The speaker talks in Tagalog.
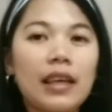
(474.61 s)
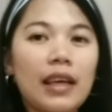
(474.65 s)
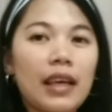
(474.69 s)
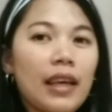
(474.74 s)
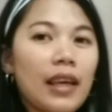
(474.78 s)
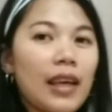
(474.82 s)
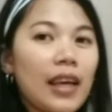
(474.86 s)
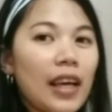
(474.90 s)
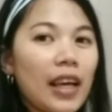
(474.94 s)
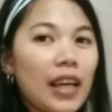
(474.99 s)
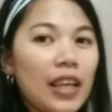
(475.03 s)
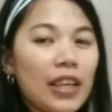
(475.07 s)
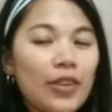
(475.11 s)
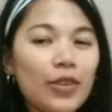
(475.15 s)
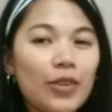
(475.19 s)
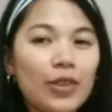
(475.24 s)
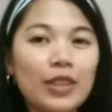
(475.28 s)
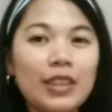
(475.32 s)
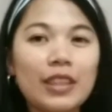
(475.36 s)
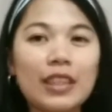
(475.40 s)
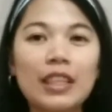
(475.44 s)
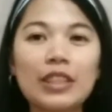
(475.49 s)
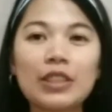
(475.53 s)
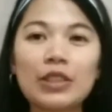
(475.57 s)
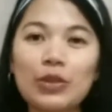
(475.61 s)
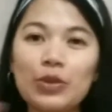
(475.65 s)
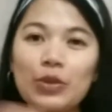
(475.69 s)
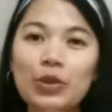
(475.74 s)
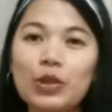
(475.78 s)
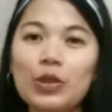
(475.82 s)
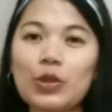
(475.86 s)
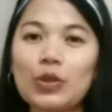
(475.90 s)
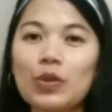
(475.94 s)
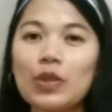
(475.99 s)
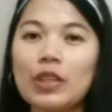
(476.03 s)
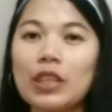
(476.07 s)
Kaya ayun,
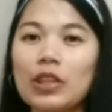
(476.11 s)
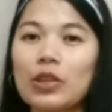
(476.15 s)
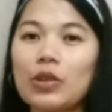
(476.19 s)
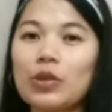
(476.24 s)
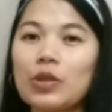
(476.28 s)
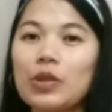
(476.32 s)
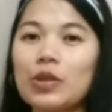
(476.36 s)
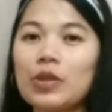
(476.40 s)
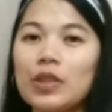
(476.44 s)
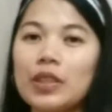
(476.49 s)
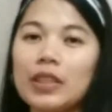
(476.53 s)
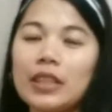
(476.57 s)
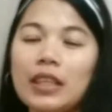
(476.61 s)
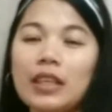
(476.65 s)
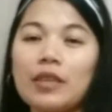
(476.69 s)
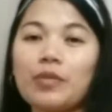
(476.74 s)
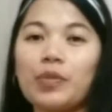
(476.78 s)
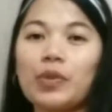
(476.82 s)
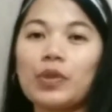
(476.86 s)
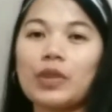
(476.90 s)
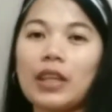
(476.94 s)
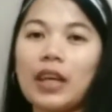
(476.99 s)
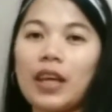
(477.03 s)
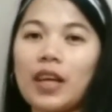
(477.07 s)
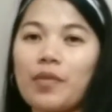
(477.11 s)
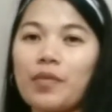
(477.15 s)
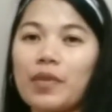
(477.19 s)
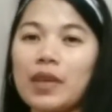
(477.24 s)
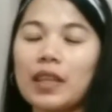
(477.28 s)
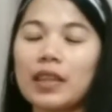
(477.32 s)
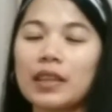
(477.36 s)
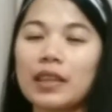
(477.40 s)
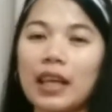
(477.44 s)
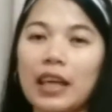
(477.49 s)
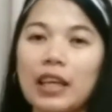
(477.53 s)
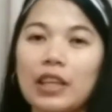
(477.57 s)
nasuot ko na to nung nagpunta
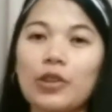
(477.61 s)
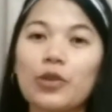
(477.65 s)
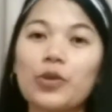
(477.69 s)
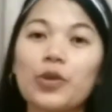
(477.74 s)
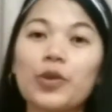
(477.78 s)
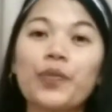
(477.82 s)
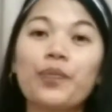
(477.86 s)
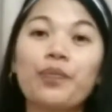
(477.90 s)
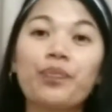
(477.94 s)
kami yung ko.